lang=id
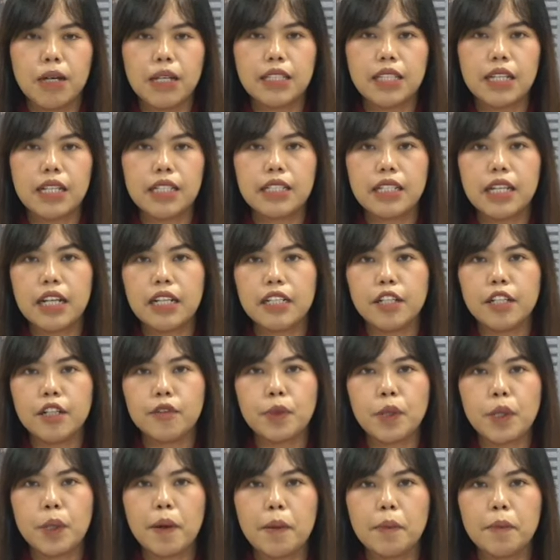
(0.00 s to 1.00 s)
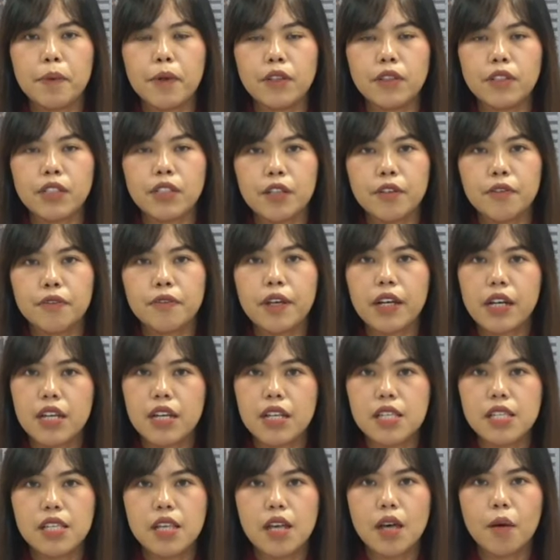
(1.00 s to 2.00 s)
Mantan Kadif Propam Polri
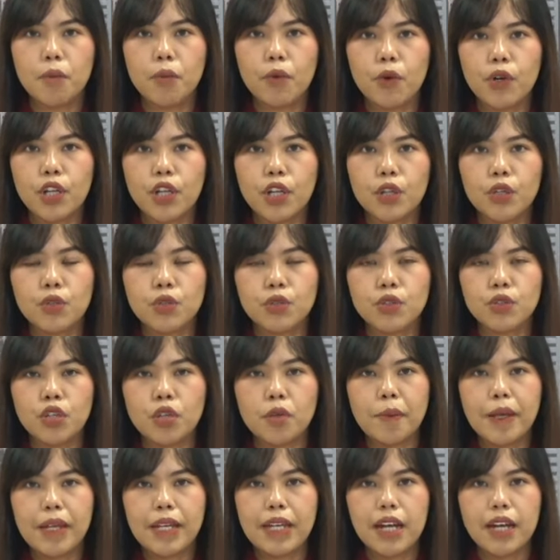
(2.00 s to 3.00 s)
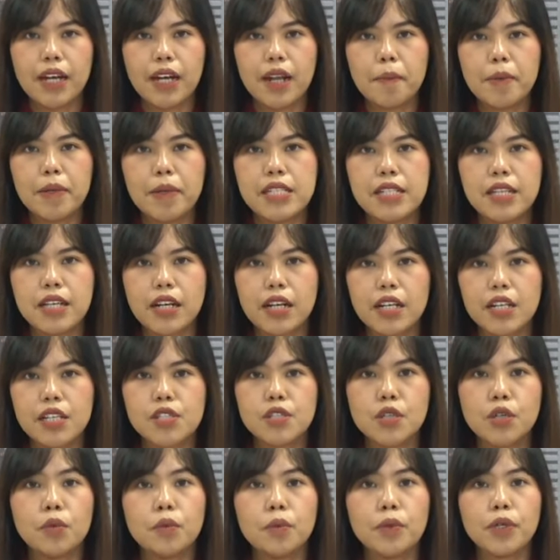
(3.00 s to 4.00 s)
Ferdi Sambo dituntut pidana
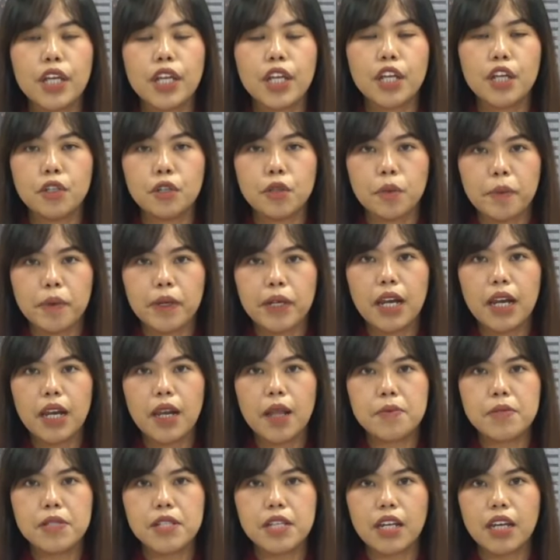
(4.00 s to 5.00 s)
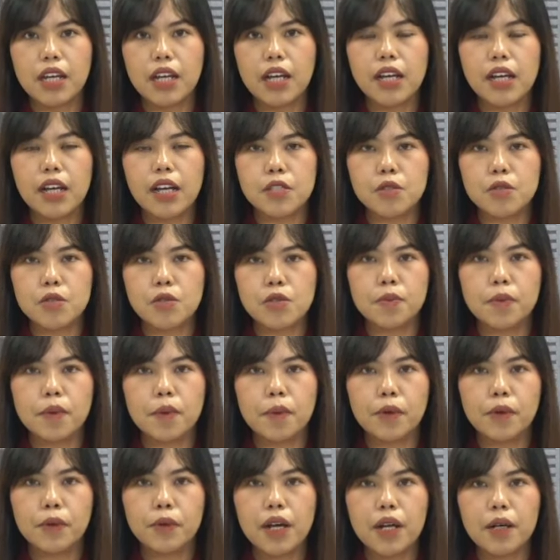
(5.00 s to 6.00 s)
penjara seumur hidup dalam sidang
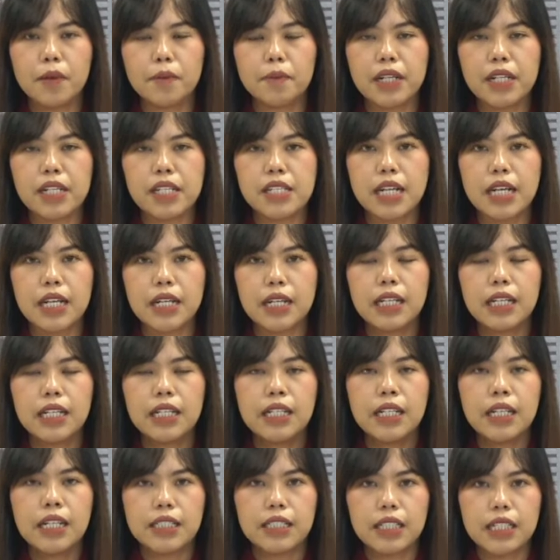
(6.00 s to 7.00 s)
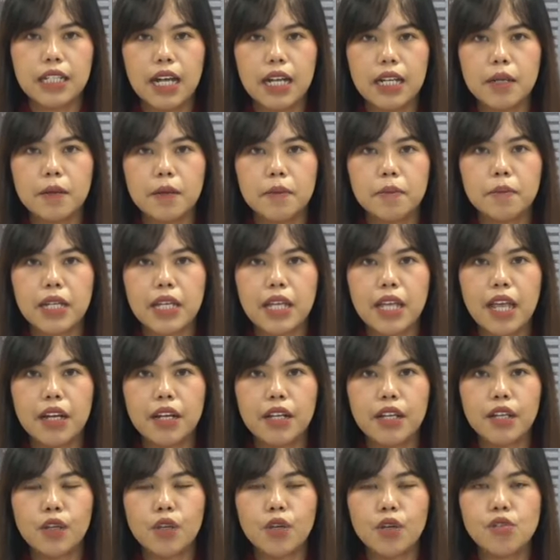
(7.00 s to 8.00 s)
kasus pembunuhan berencana terhadap
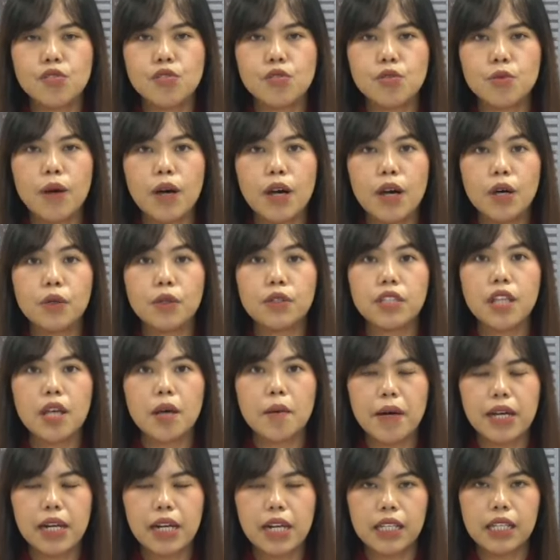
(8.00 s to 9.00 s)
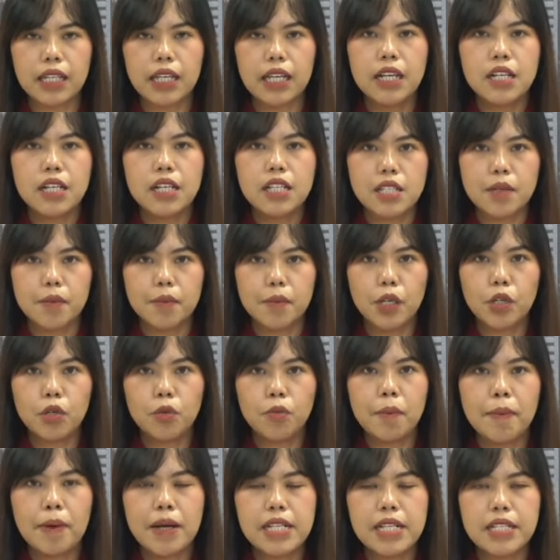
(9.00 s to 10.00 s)
Brigadir Yosua Huta Barat.
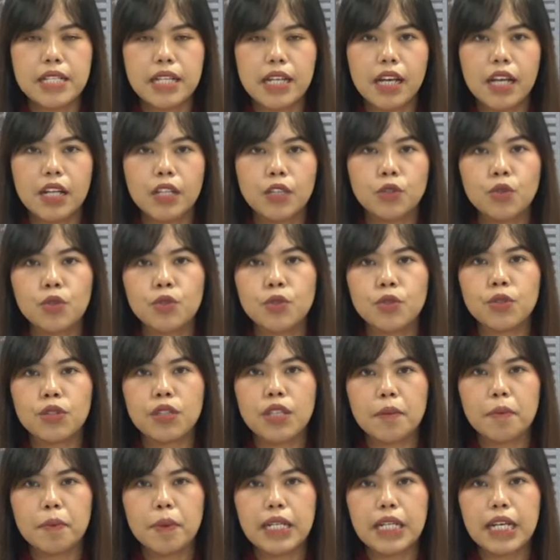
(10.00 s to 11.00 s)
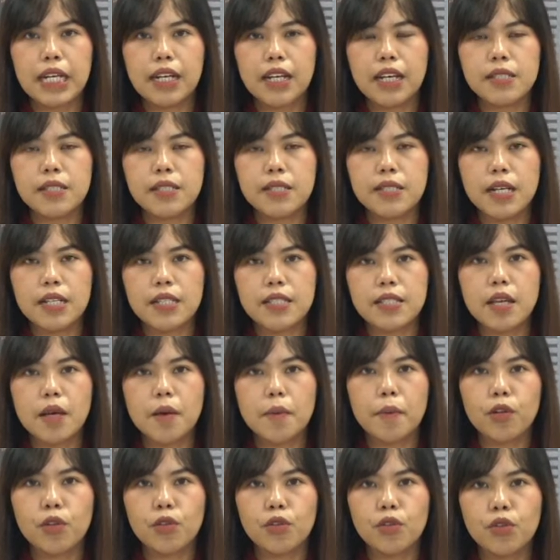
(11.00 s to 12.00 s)
Sebelum membacakan tuntutan pidana,
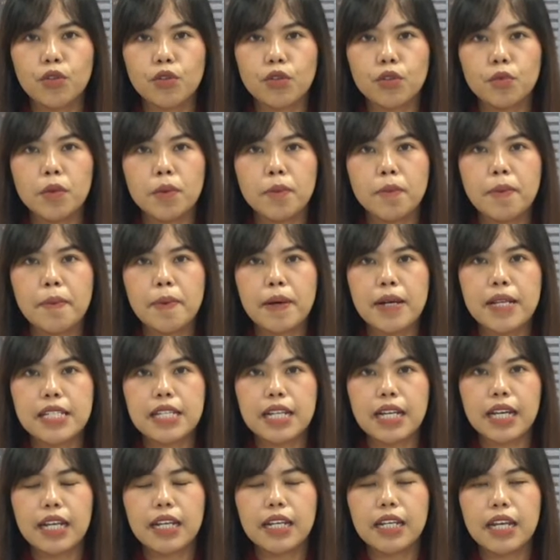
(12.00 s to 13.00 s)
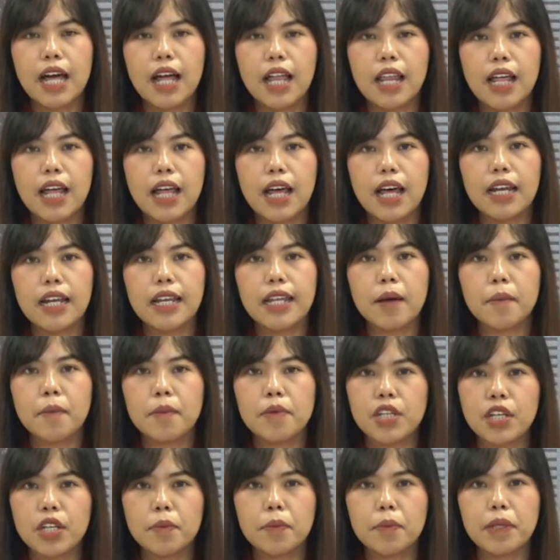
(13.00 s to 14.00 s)
jaksa penuntut umum membacakan hal-hal
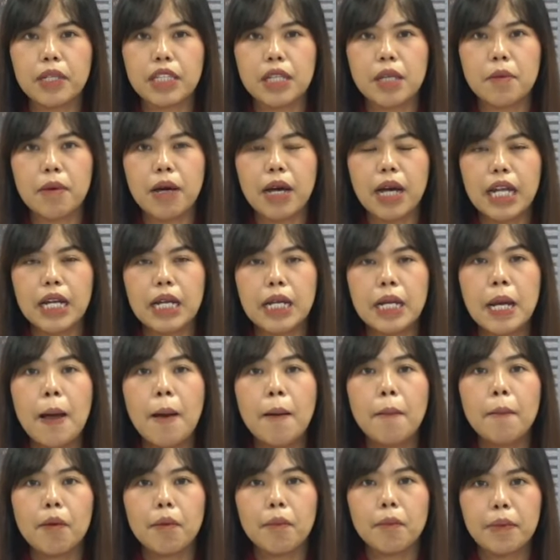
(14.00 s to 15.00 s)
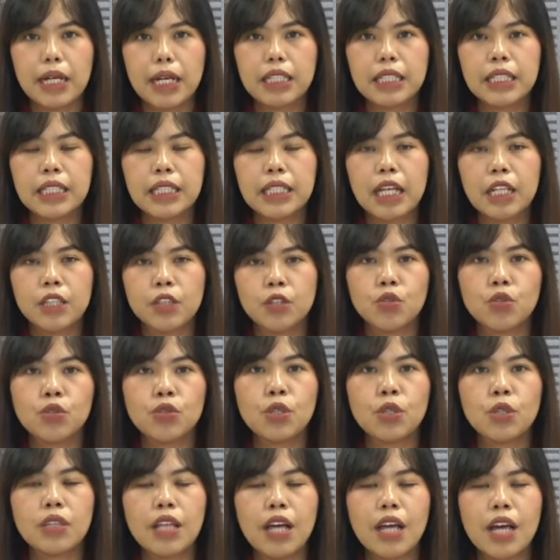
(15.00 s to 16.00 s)
yang menjadi pertimbangan
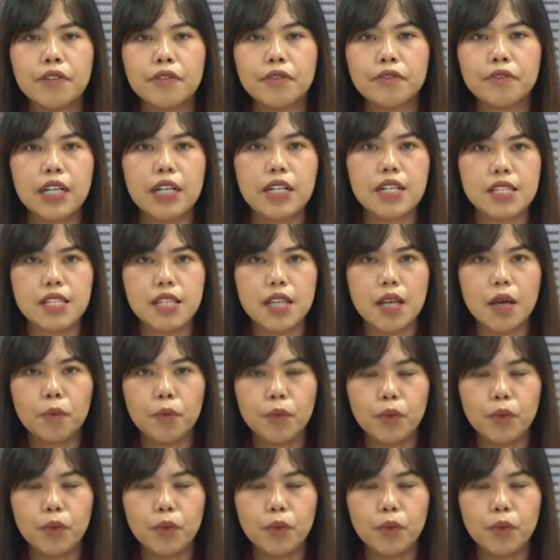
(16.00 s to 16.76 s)
memberatkan tuntutan Ferdi